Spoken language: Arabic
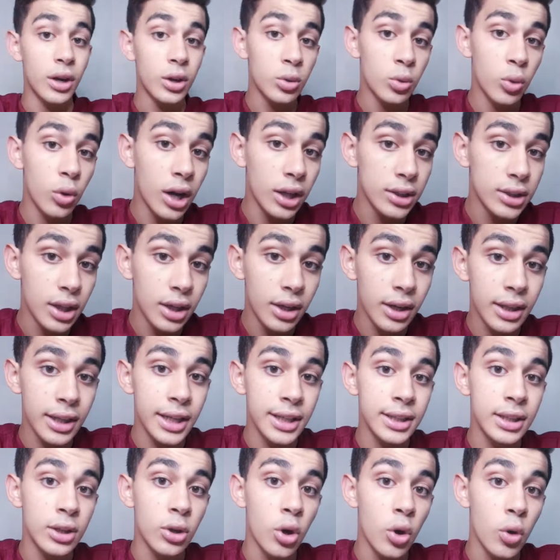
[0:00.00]
برضه خطر
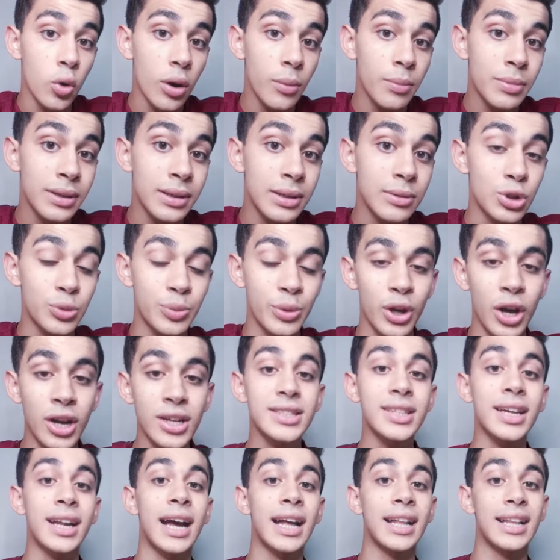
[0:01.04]
لان هو مش
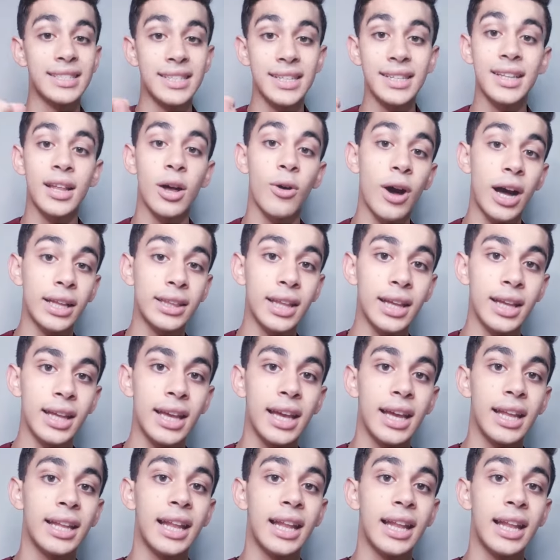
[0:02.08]
بيأثر على سنه واحده